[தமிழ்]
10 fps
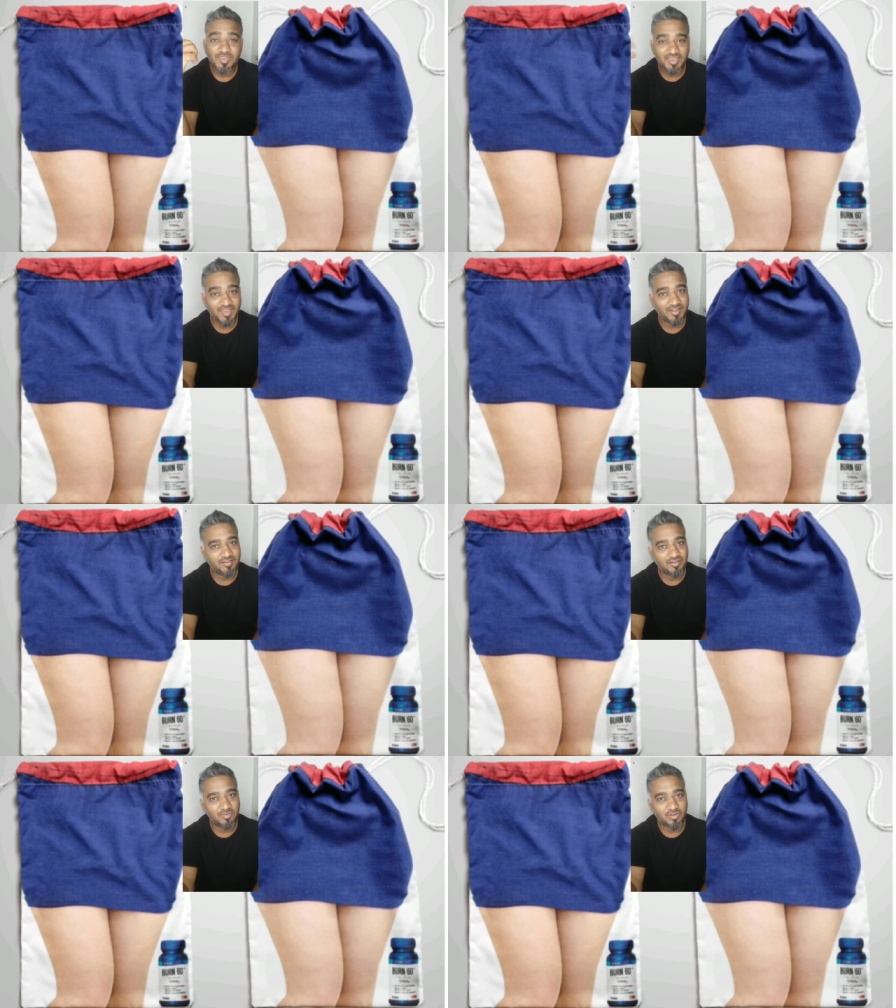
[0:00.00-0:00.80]
எகெயின்
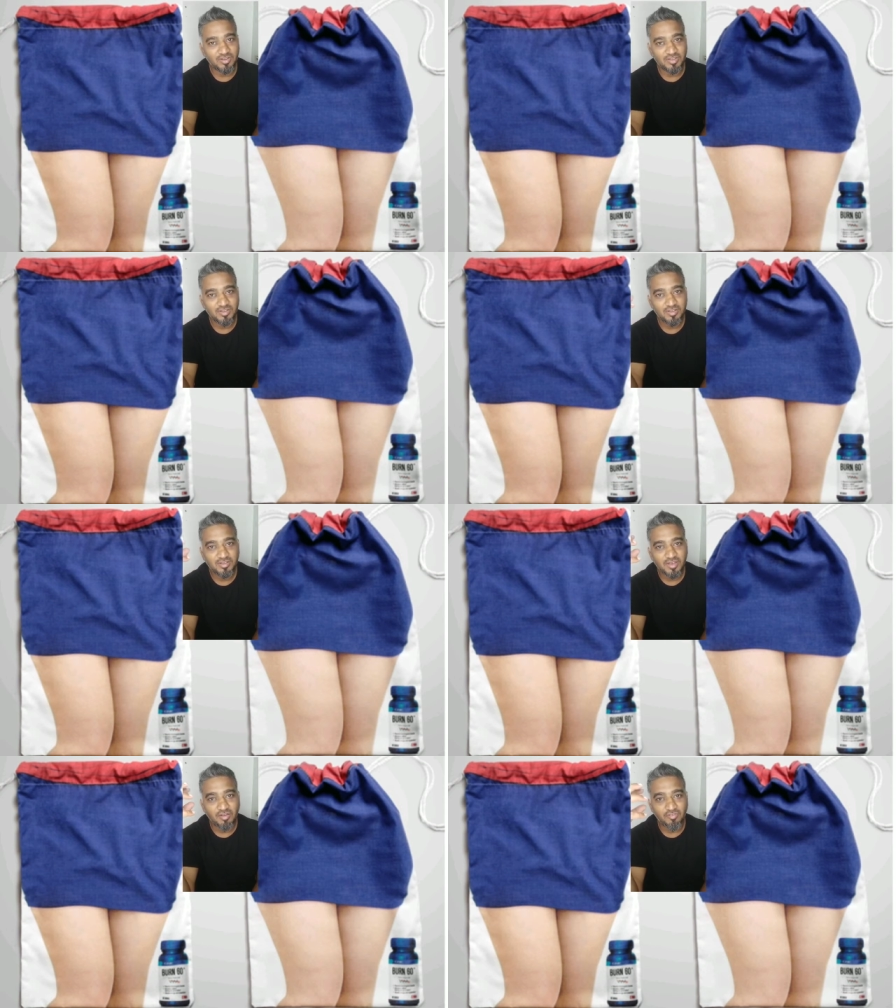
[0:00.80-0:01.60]
ஒரு
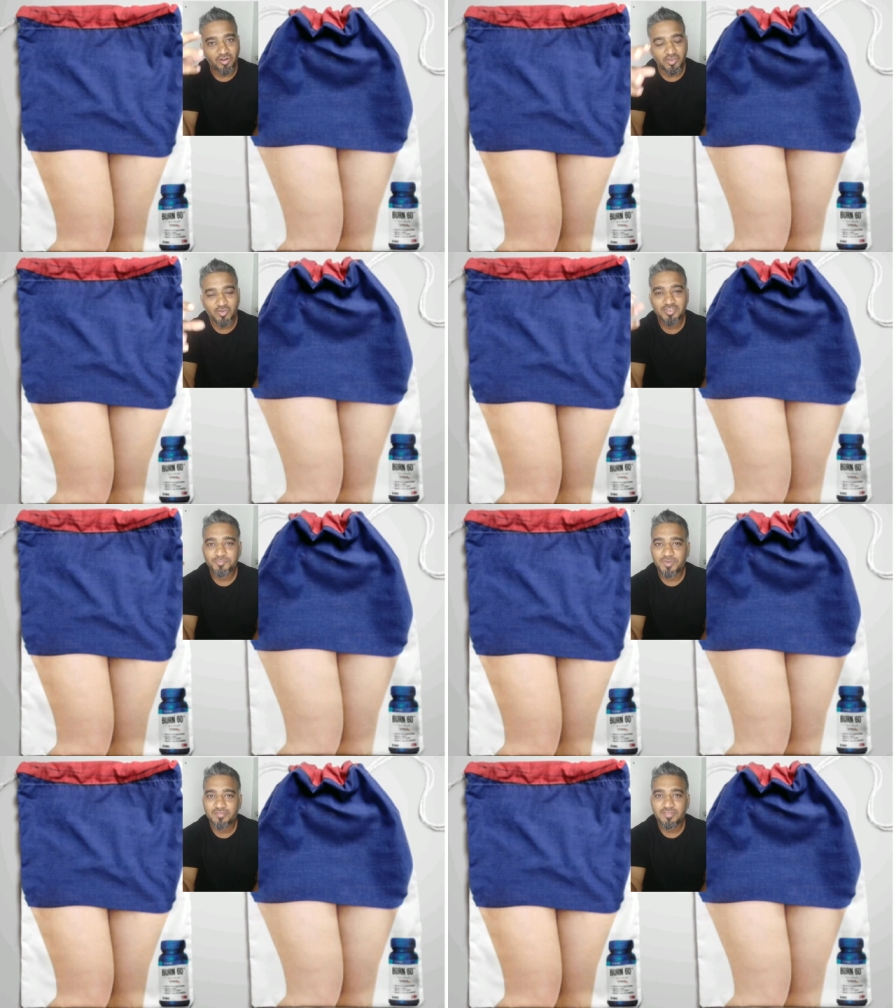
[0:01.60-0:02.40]
அவங்களோட
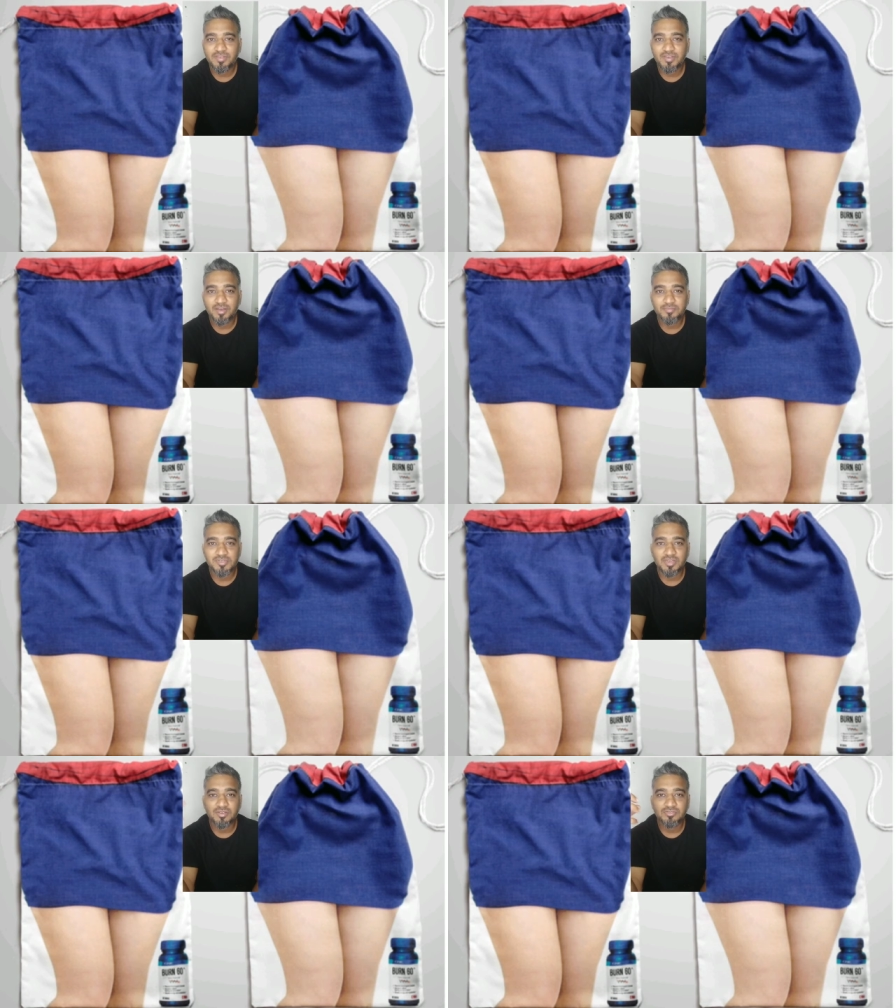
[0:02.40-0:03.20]
யூஎஸ்பியை வந்து
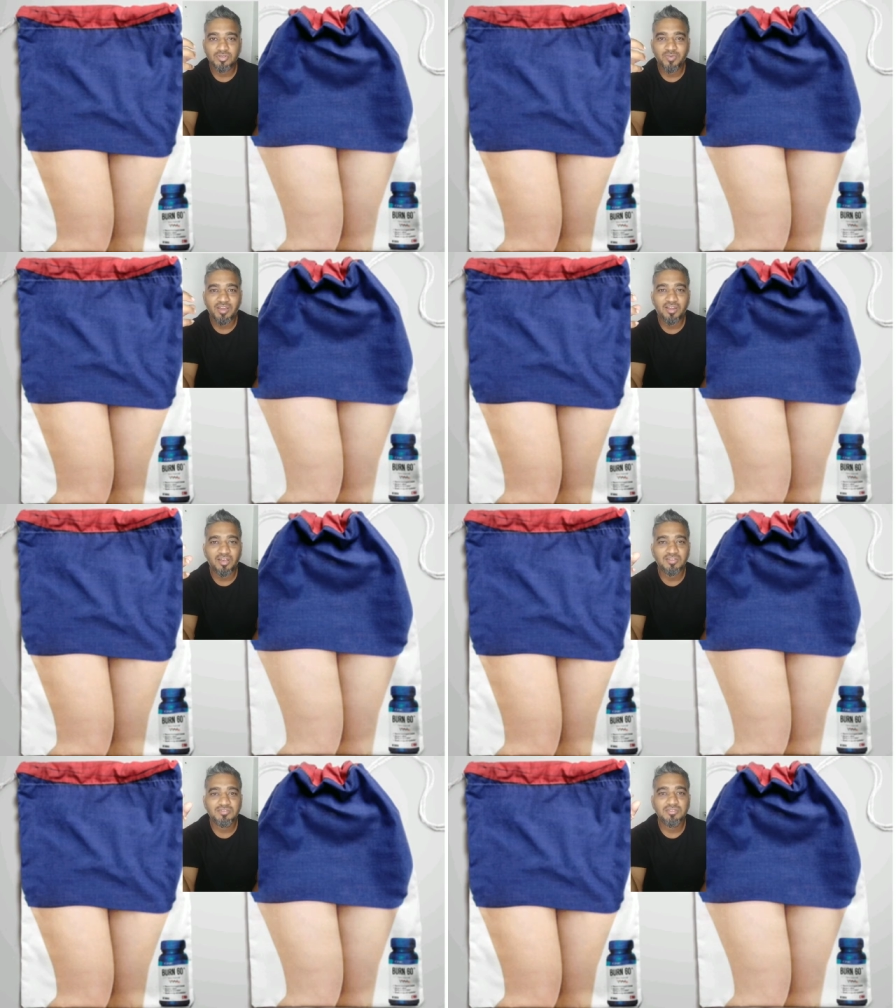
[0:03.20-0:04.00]
காமிச்சாங்க ஸோ வெயிட்
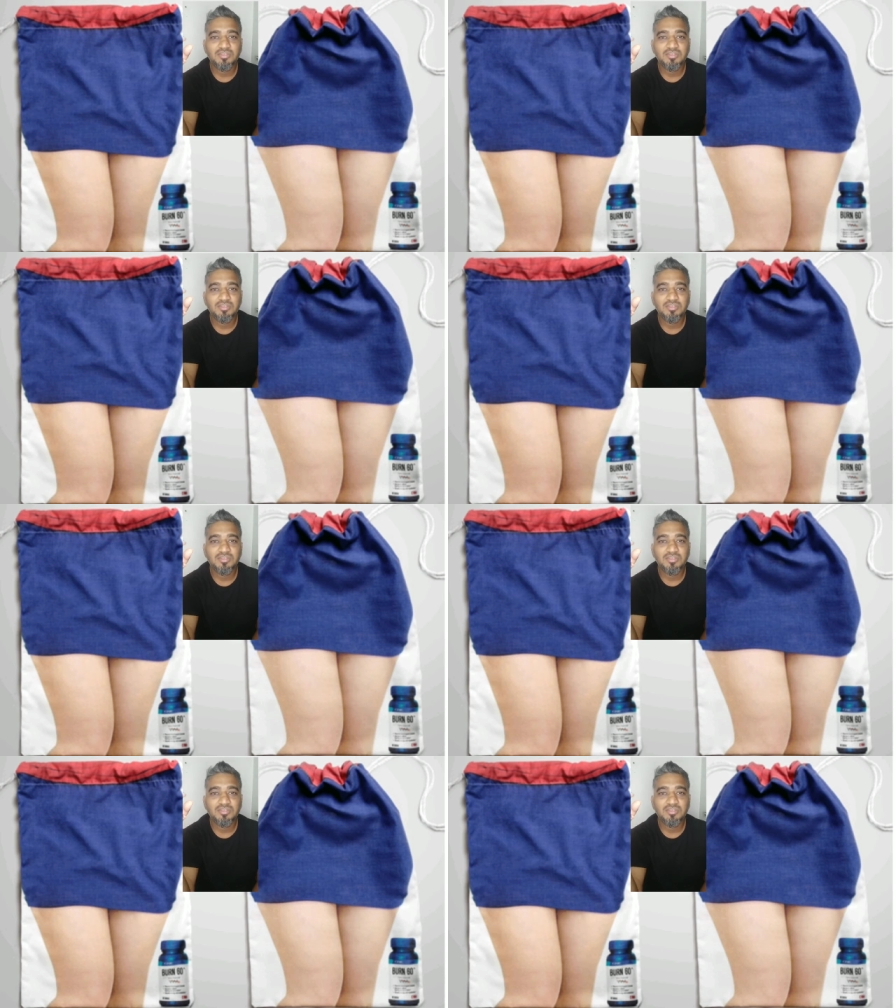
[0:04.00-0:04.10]
லாஸ்